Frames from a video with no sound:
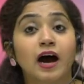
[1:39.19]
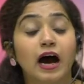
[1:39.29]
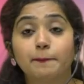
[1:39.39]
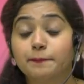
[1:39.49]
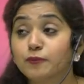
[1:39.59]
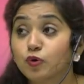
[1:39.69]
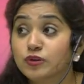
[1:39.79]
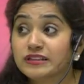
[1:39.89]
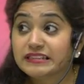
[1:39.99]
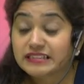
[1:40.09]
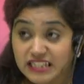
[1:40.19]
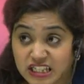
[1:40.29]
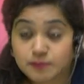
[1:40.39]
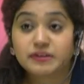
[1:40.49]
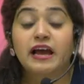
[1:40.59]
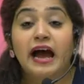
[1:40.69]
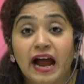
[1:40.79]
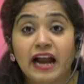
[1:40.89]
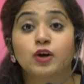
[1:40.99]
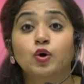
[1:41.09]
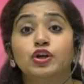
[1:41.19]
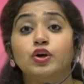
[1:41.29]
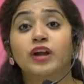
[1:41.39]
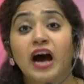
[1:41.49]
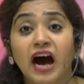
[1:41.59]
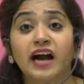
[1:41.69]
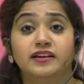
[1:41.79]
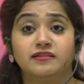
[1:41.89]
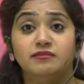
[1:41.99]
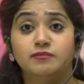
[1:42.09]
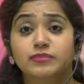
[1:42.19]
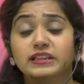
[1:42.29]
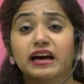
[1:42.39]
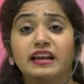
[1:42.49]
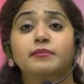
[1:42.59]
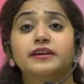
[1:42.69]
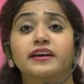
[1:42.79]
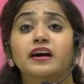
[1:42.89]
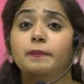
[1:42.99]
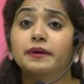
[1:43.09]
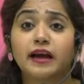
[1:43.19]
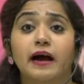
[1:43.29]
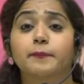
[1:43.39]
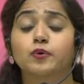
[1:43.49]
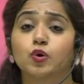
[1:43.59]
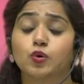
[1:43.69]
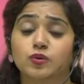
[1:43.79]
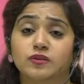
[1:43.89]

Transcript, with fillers: आपको सच में हैंड ऑन और हार्ट बताना पड़ेगा अपने आप को